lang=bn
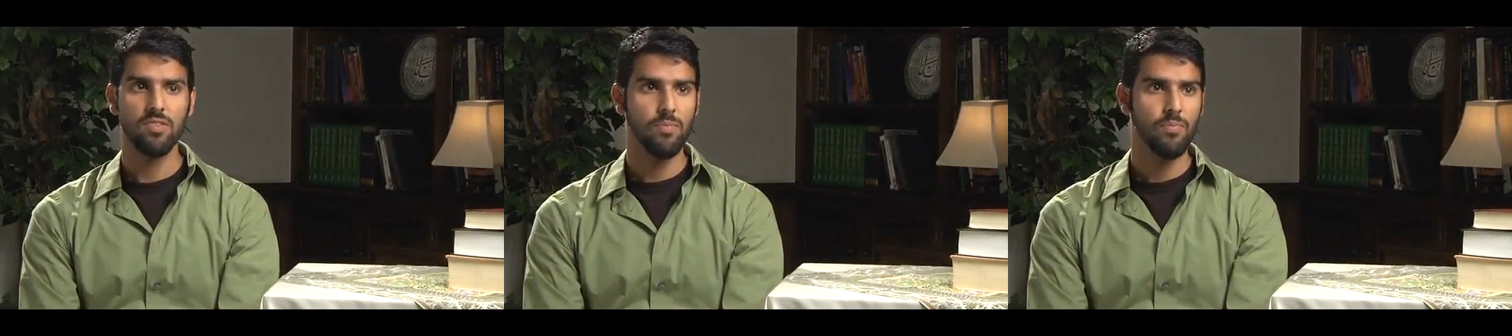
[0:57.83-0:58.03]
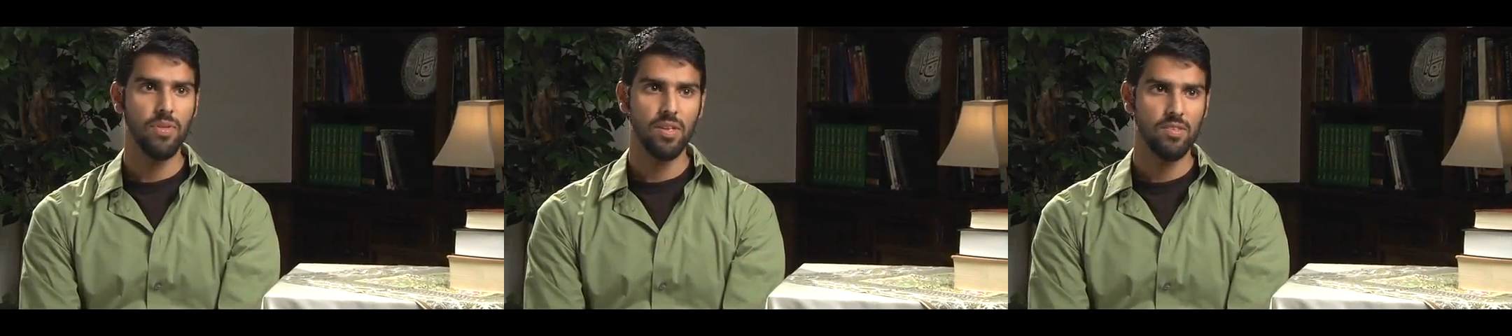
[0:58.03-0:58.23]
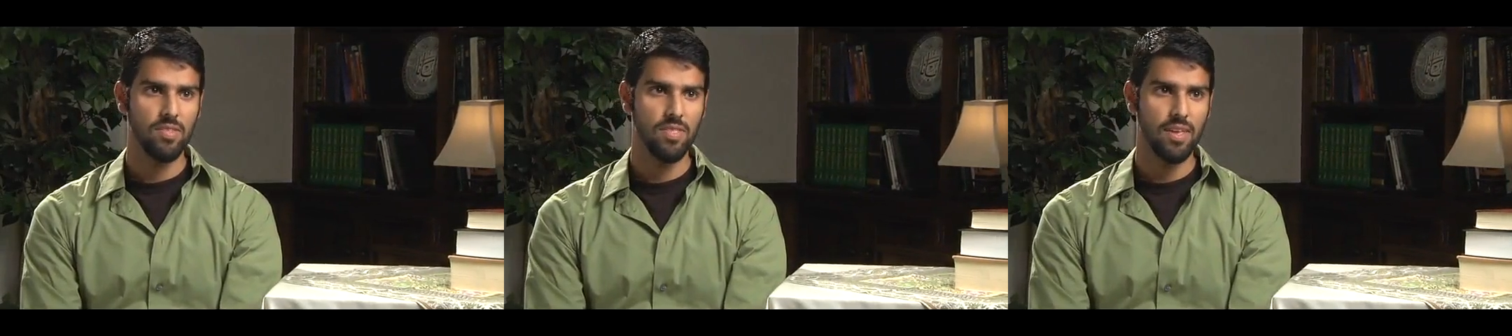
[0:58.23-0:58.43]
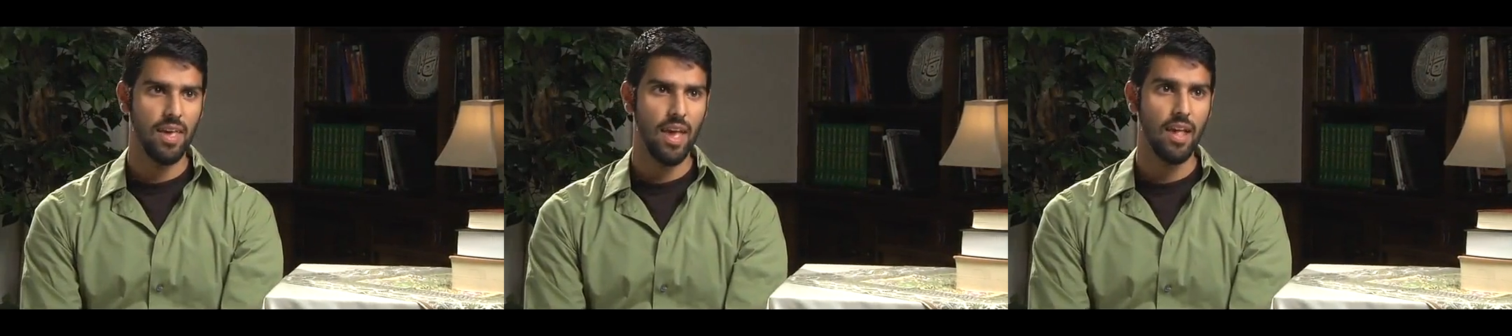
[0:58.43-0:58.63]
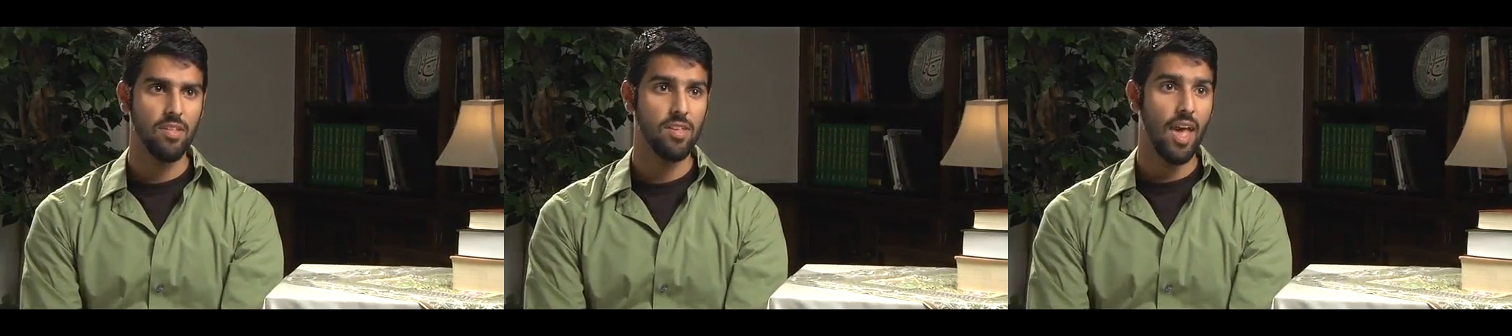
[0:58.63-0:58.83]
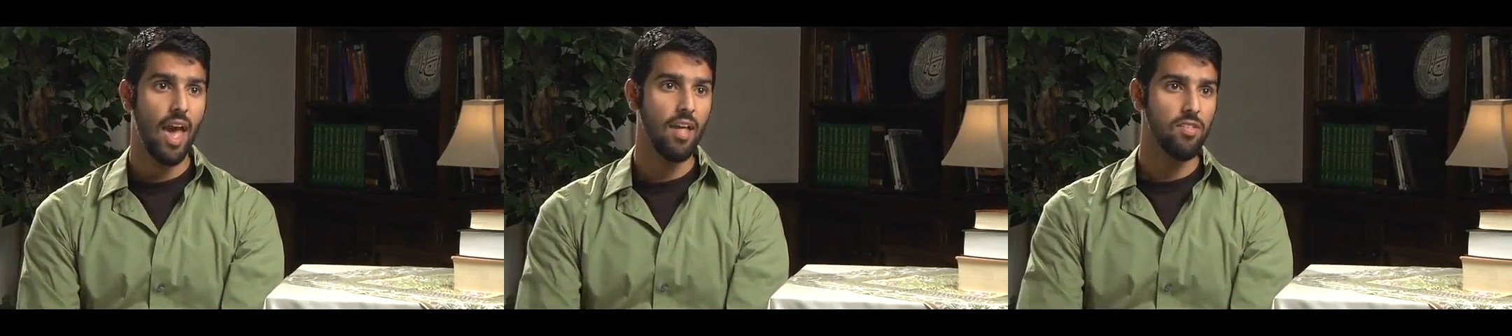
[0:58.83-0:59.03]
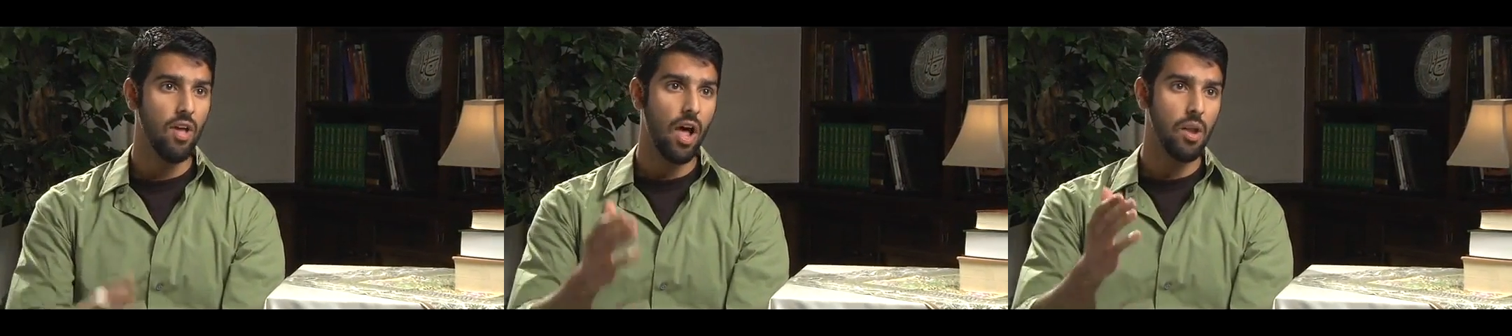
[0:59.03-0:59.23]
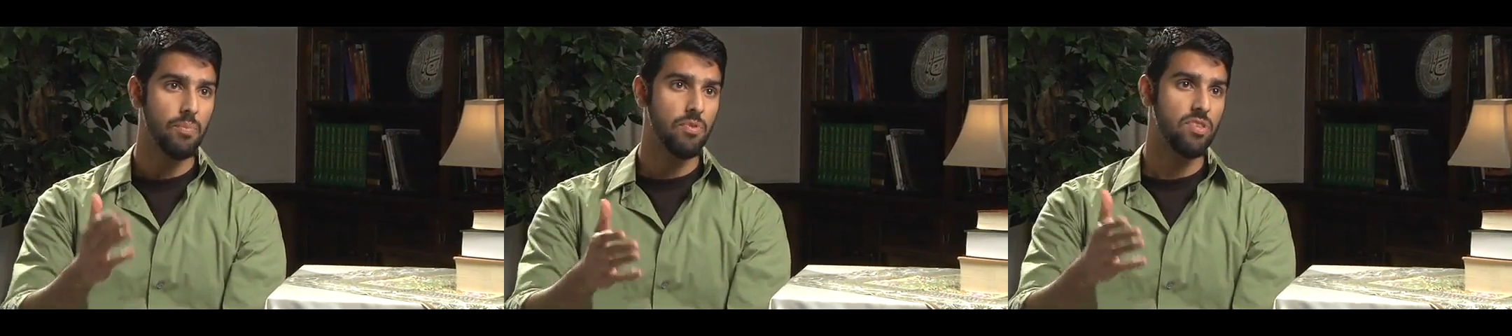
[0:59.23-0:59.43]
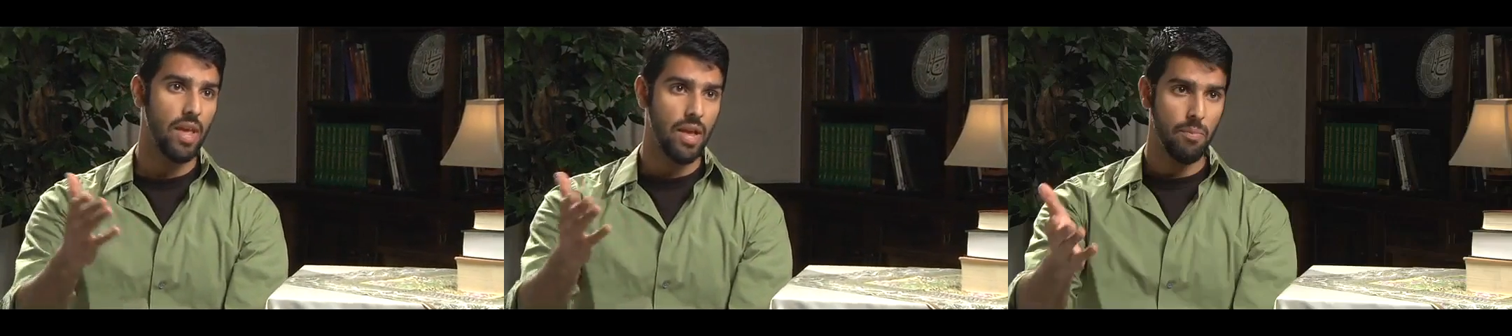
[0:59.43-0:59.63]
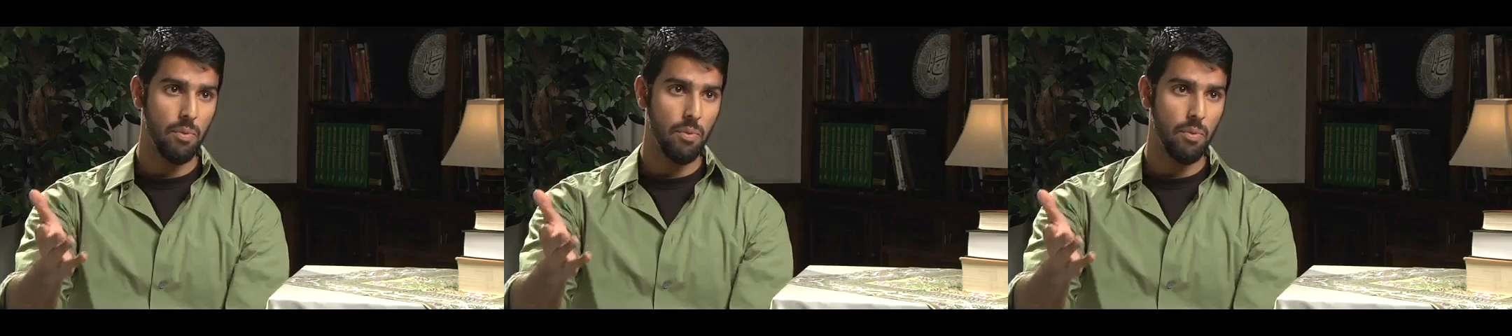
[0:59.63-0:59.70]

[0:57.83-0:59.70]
ব্যাপার সেরকম নয় সেটা যে ষোলো শতকে